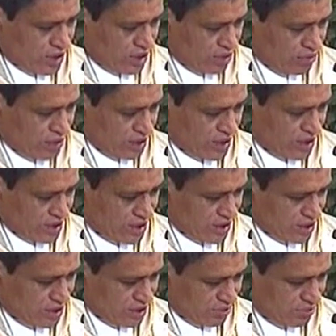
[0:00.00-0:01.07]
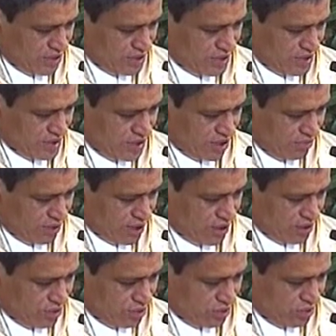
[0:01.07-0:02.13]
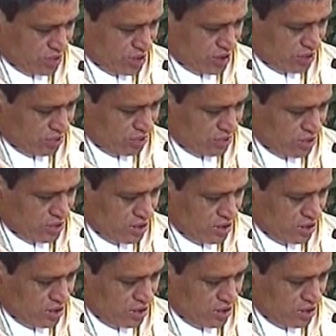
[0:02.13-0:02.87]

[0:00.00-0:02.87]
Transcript: al ver la redada de peces que habían cogido,